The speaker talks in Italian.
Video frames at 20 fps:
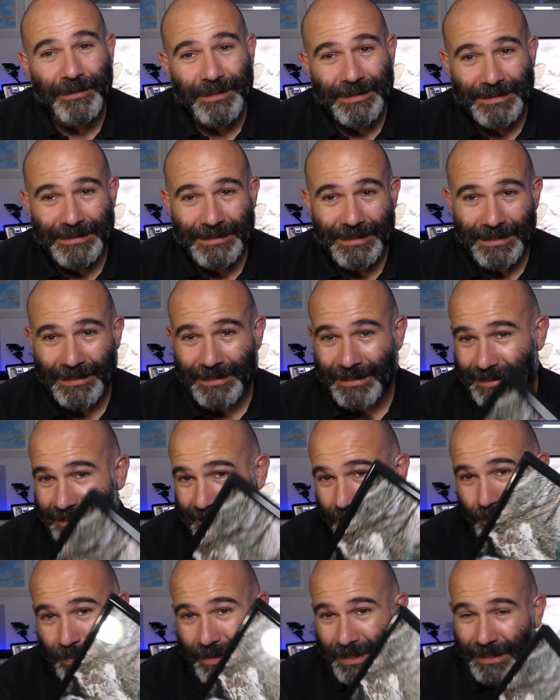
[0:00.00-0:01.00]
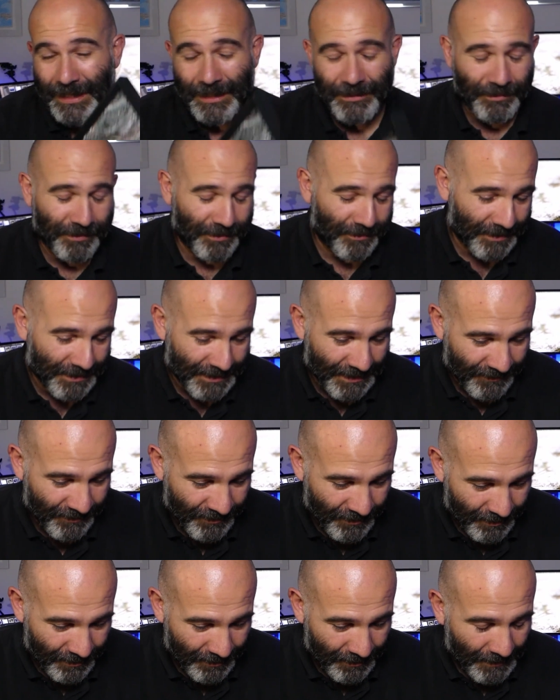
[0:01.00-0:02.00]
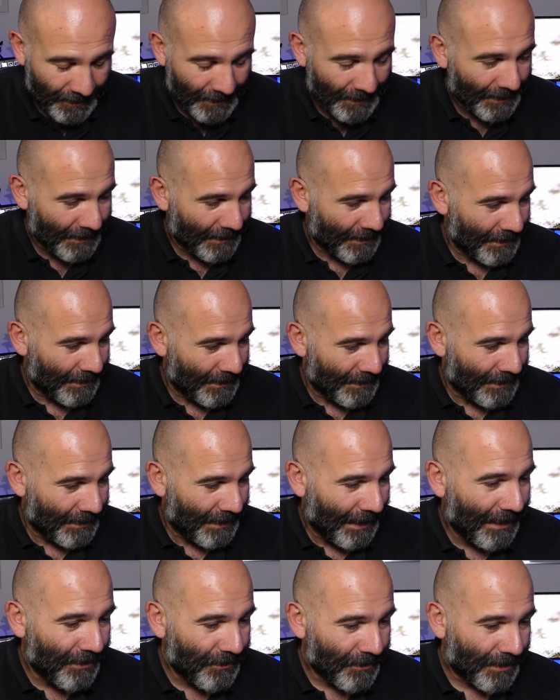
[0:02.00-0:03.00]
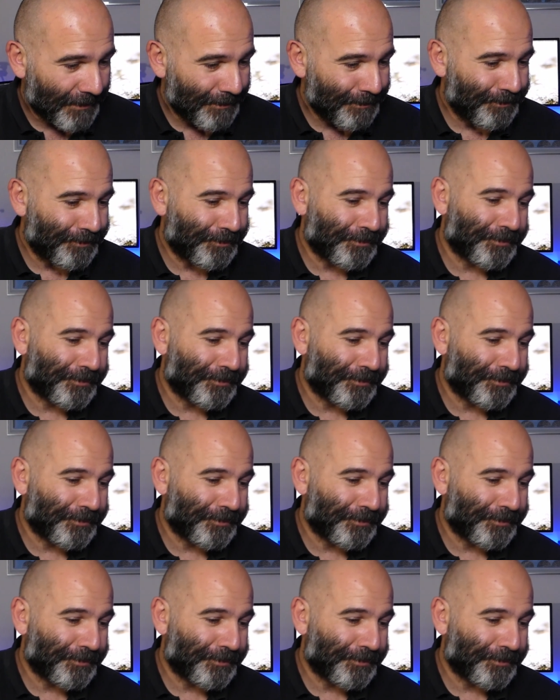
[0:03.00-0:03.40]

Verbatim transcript: questa, e ho parlato di questa foto. Allora,